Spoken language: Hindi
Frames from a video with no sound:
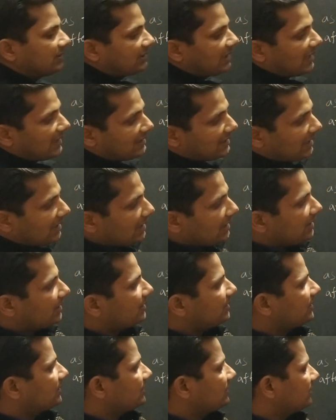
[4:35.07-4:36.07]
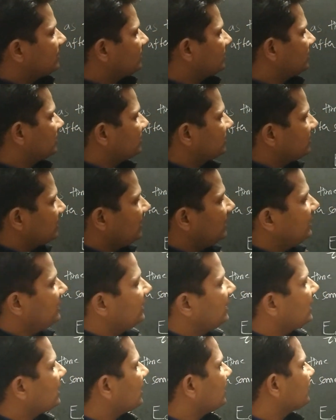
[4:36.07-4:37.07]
जैसे ये